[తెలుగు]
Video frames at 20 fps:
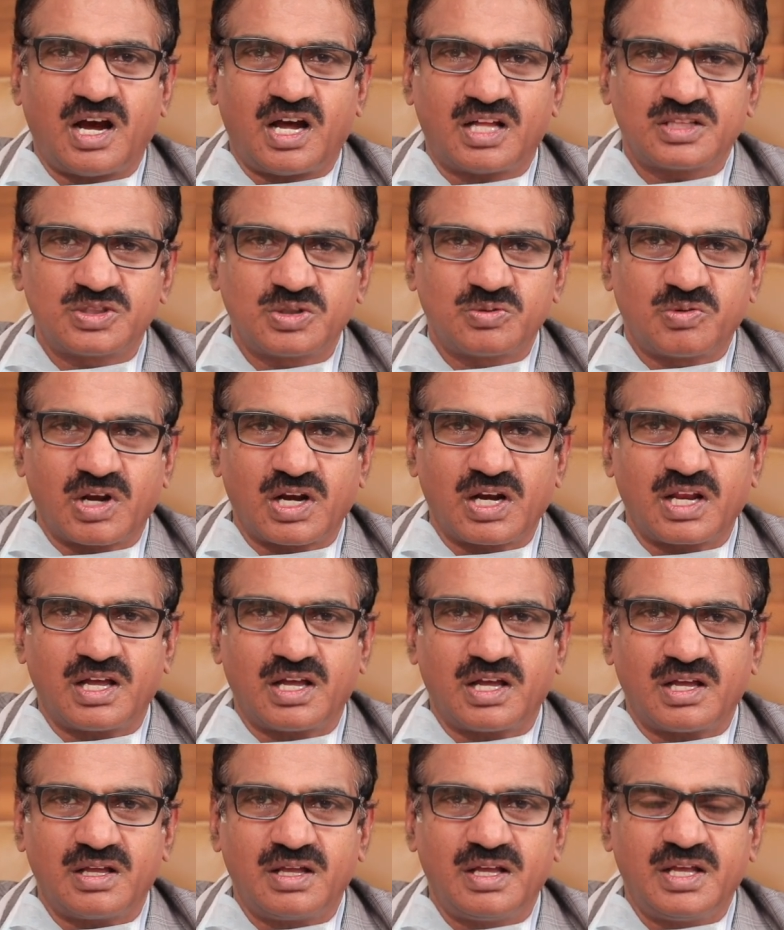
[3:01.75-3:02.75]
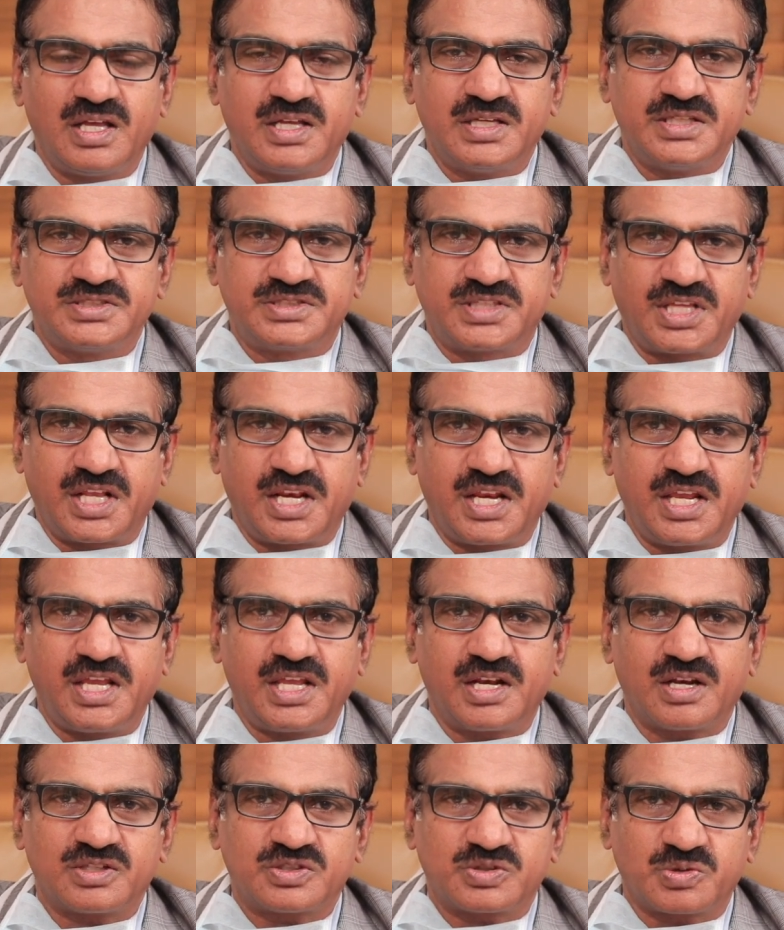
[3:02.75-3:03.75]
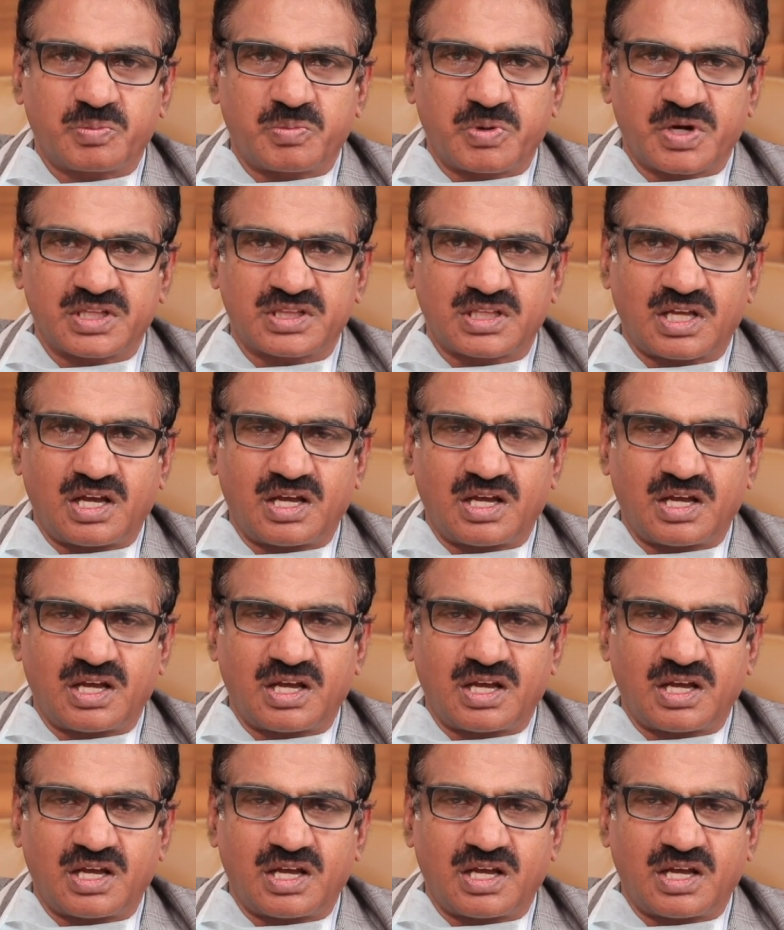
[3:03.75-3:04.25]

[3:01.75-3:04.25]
అందువల్ల శరీర శుభ్రత